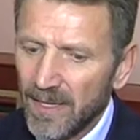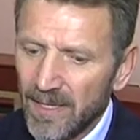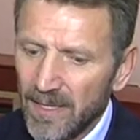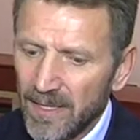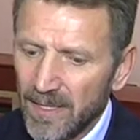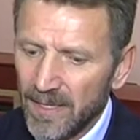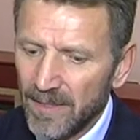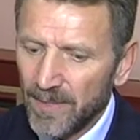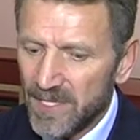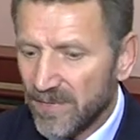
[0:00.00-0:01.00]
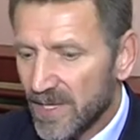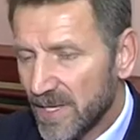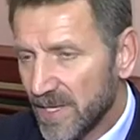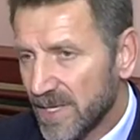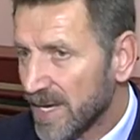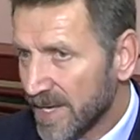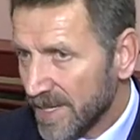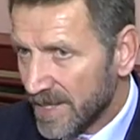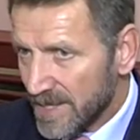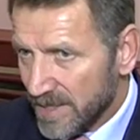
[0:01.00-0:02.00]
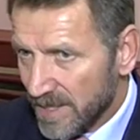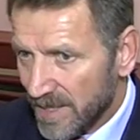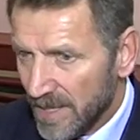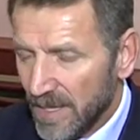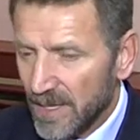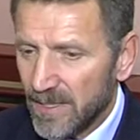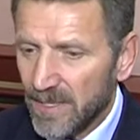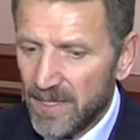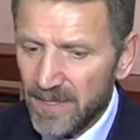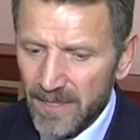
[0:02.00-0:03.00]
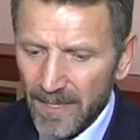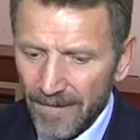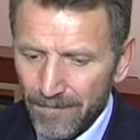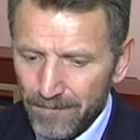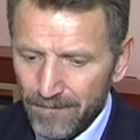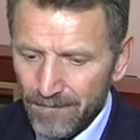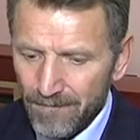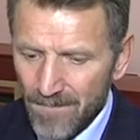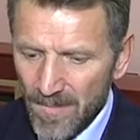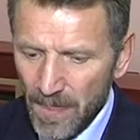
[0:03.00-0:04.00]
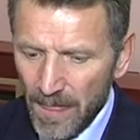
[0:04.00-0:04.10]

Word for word: э, представители геокадастра, есть э,